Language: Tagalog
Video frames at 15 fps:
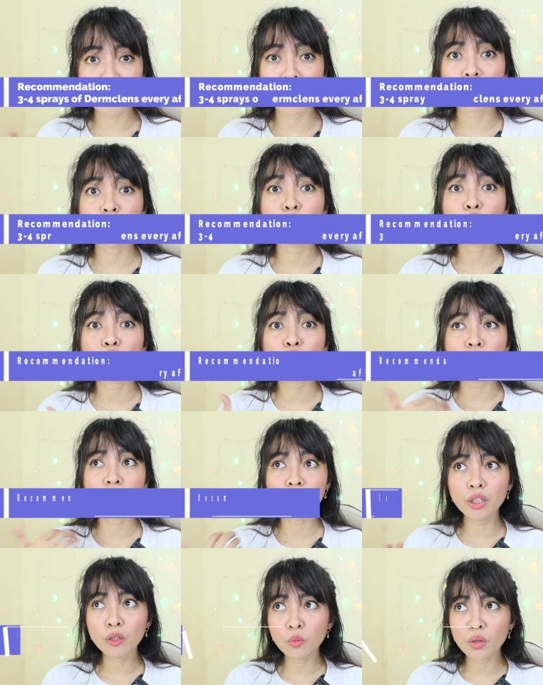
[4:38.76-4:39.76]
siya.
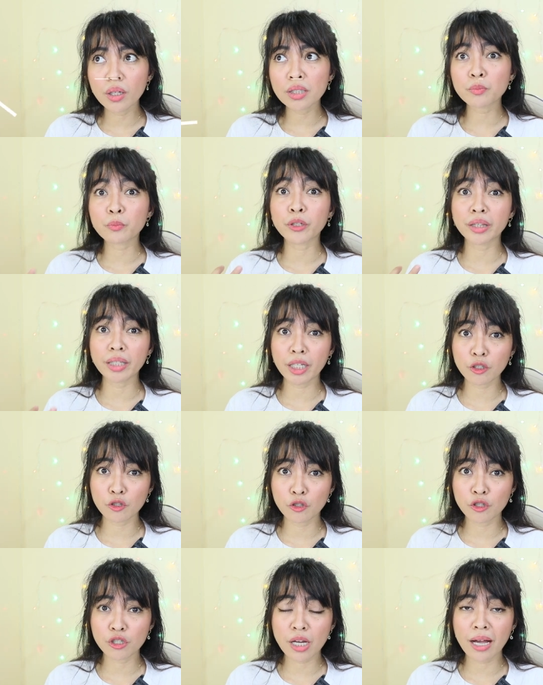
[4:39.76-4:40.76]
Continuous
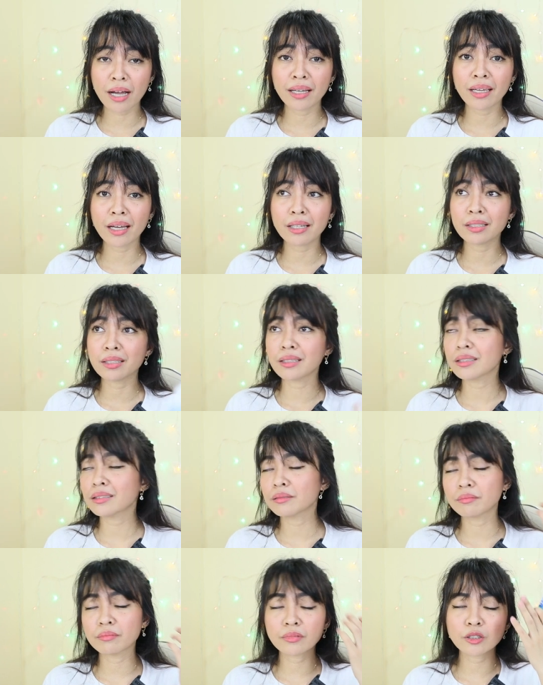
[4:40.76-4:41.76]
protection siya. Kaya,
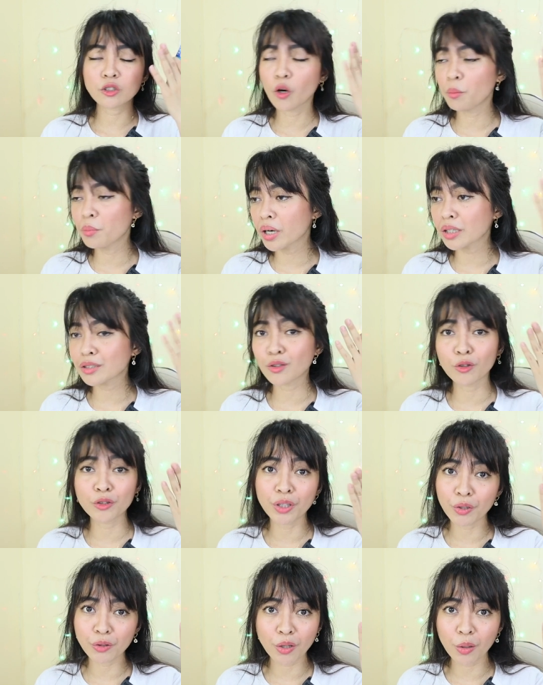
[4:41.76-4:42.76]
sobrang
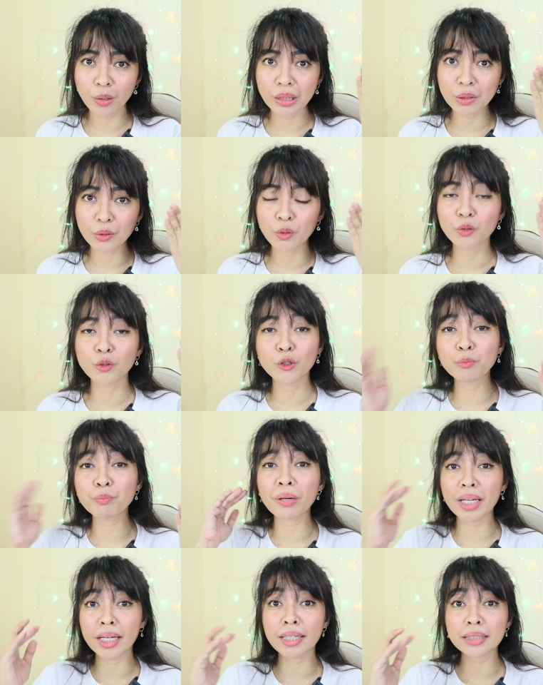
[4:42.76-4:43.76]
sold out ako dito. Dun
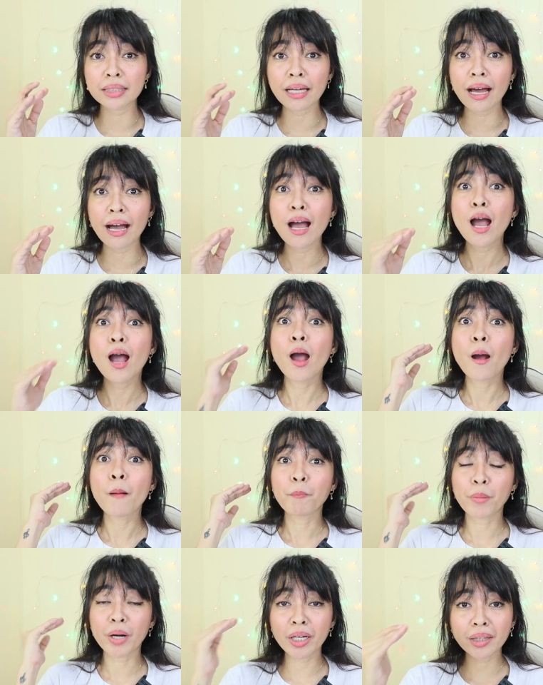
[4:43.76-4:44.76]
pa lang sa
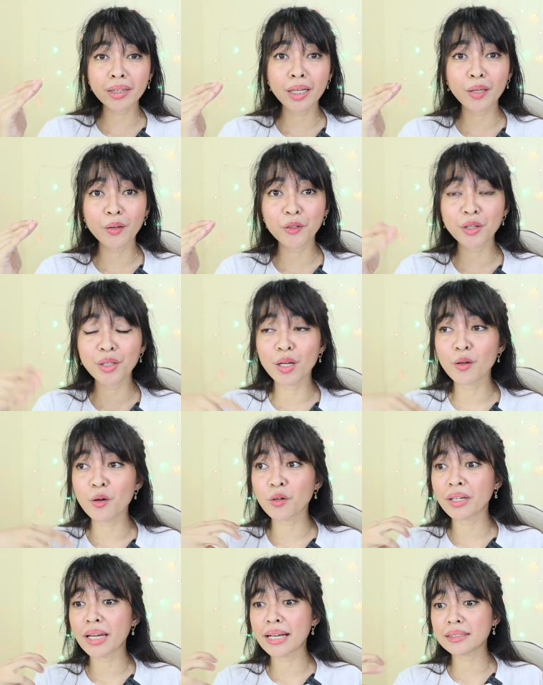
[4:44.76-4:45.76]
part na yon na
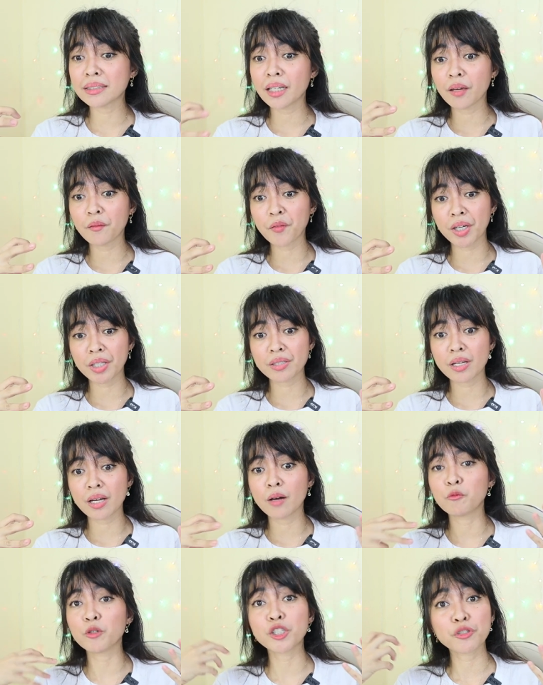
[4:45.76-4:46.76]
long-lasting effect
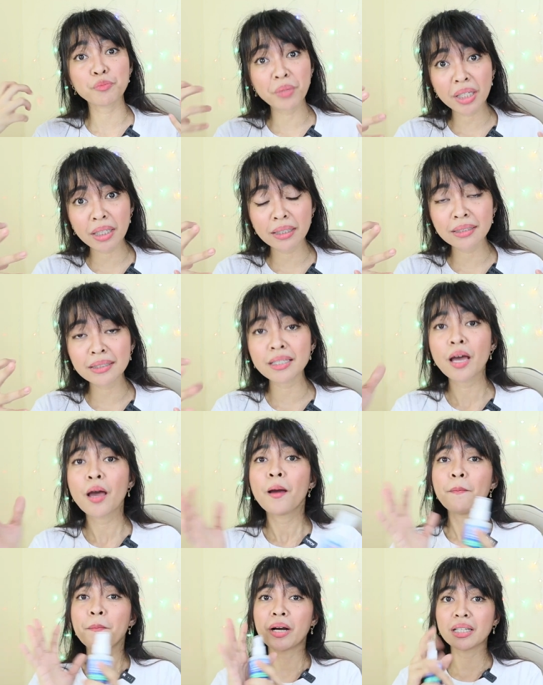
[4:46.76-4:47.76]
siya, which means,
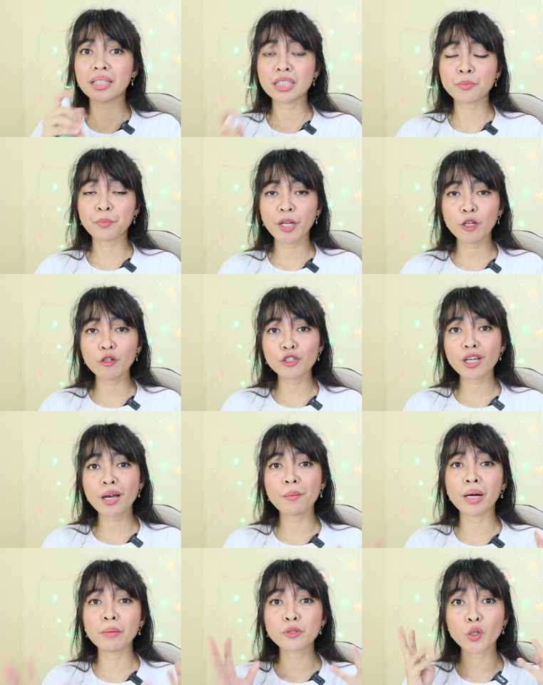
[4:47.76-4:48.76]
pag nispray ko
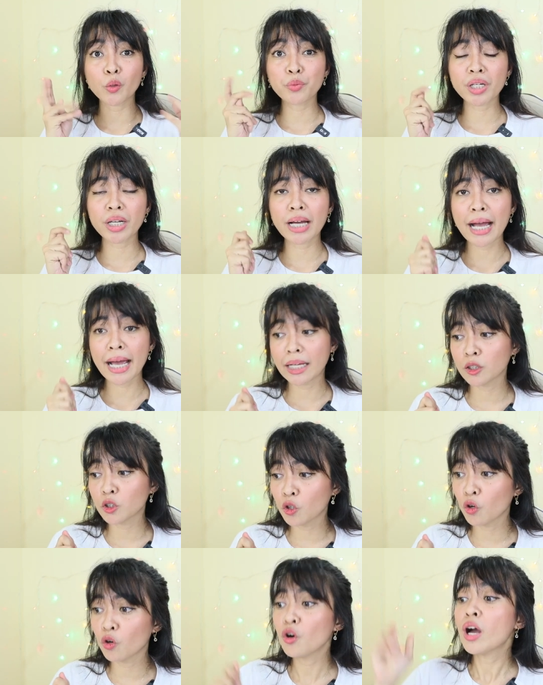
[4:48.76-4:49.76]
siya, maabsorb siya ng hand
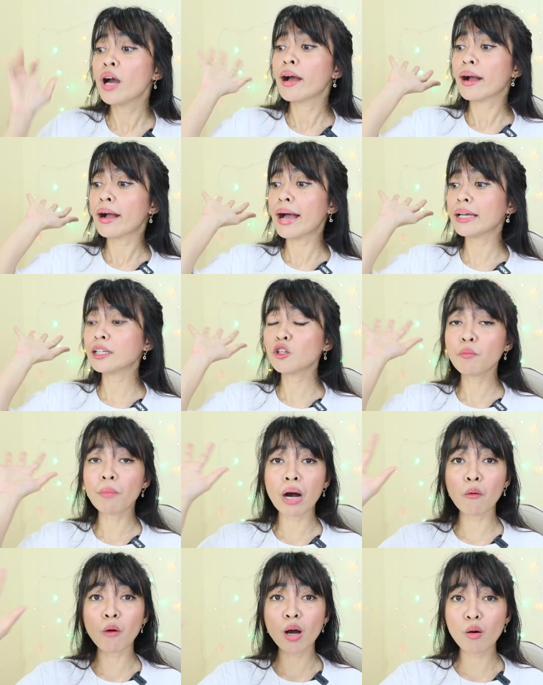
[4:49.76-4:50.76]
ko, kahit
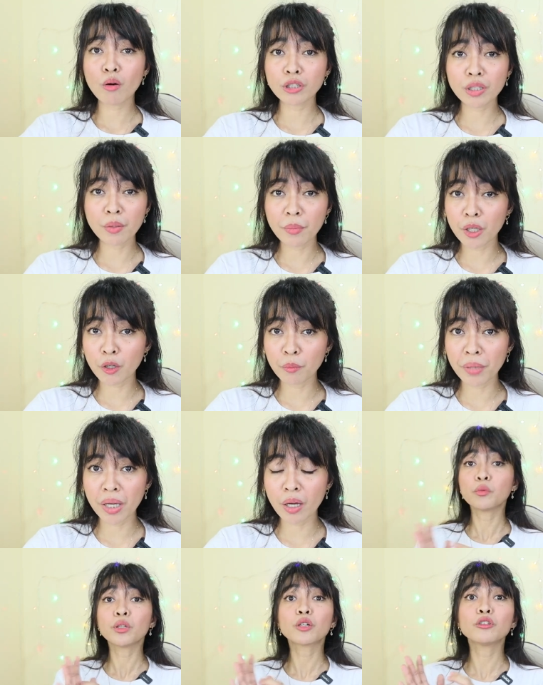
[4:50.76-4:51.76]
humawa ako sa
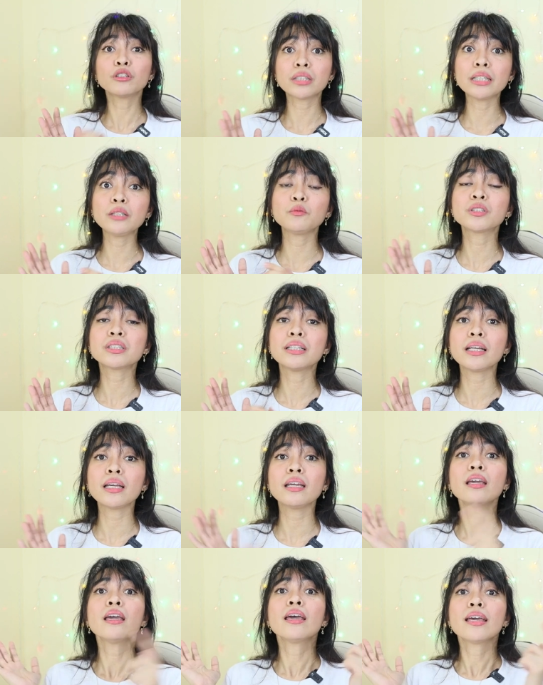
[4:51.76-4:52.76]
marumi, it will
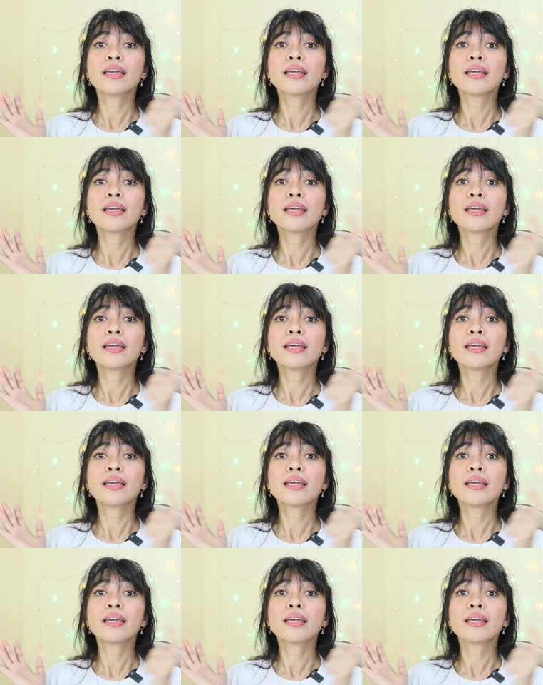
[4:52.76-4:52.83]
continuously